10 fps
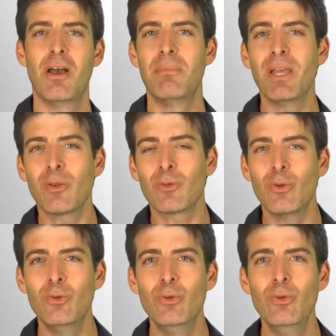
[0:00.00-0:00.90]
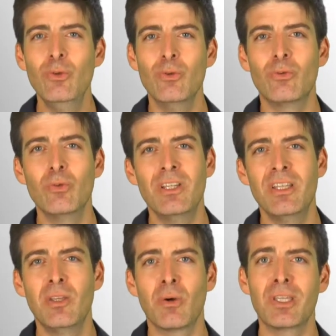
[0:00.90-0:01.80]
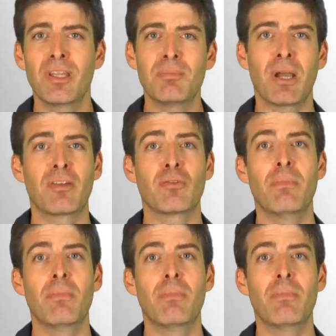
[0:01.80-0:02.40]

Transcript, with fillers: Bien entendu, toutes les théories d'inspiration